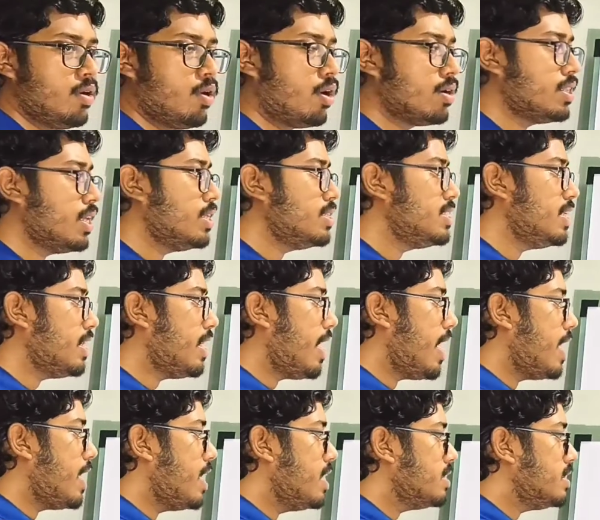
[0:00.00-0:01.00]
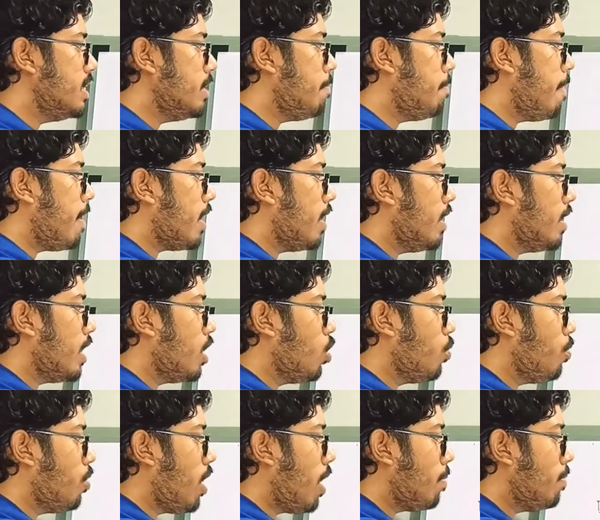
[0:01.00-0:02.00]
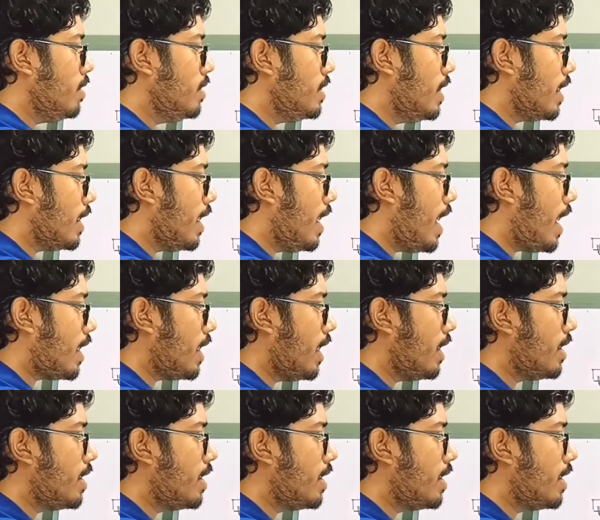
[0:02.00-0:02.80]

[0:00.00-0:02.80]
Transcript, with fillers: অর্থাৎ যে ক্যান্ডেস্টিক প্যাটার্নটার ওপর আপনি দেখে একটা